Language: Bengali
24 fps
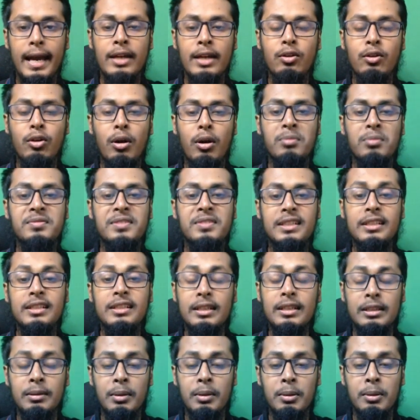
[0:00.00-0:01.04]
অ্যাড অবজেক্টিভ
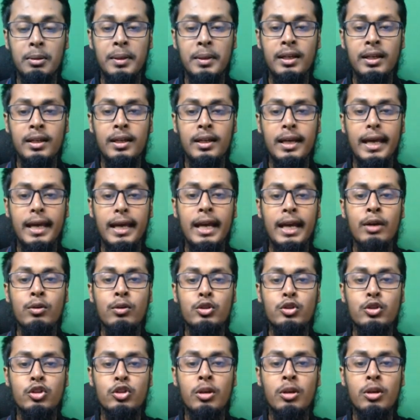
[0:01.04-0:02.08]
দেখতে পারবেন
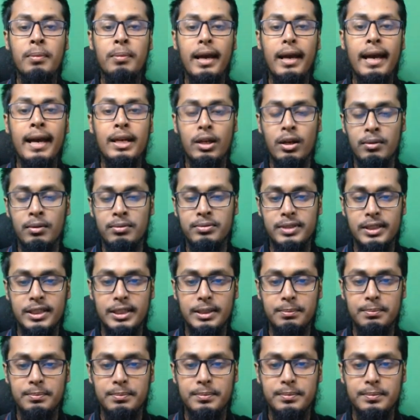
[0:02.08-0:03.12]
এগুলো হচ্ছে সব অ্যাড
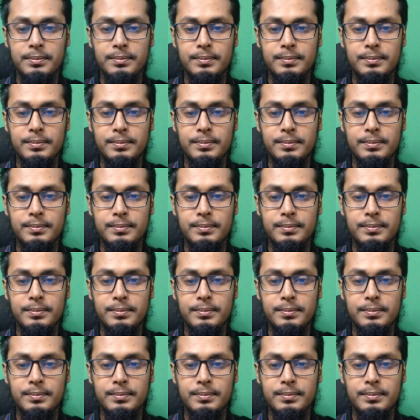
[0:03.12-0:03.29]
অবজেক্টিভ